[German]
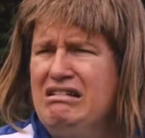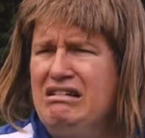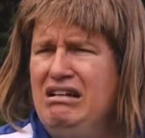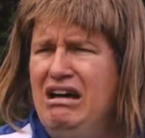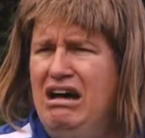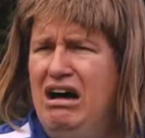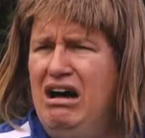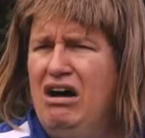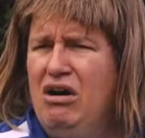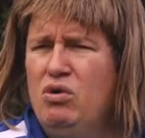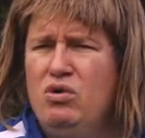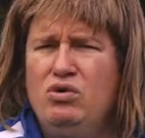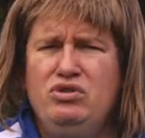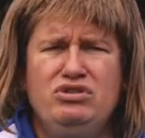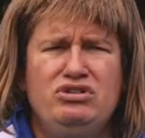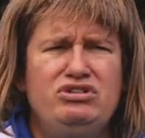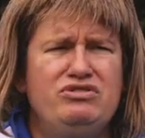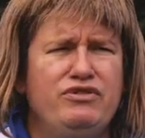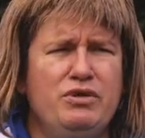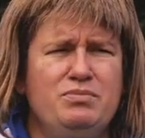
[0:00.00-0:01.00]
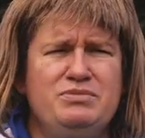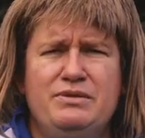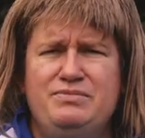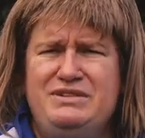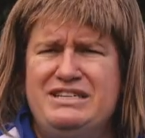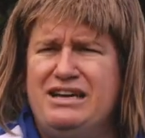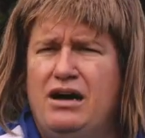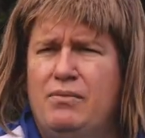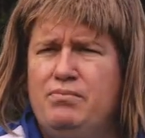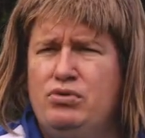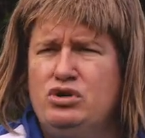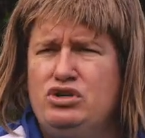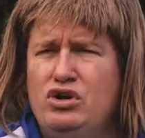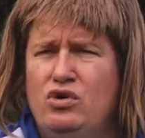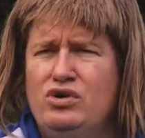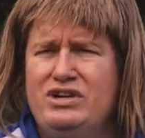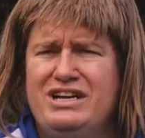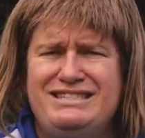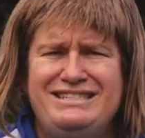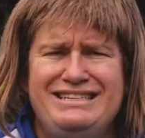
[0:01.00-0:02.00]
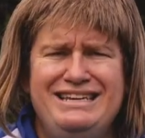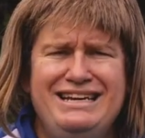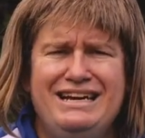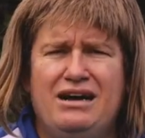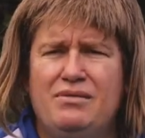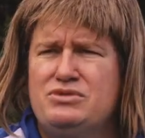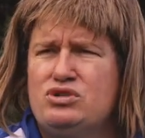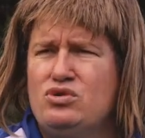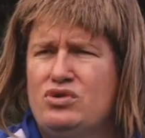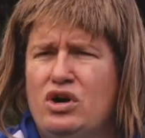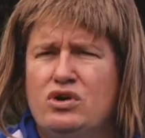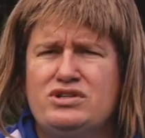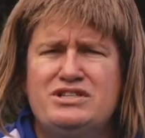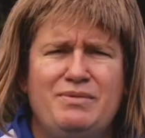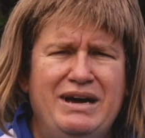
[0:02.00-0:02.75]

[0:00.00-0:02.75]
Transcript: Ja, und 75 Gramm Butter, 110 Gramm Zucker und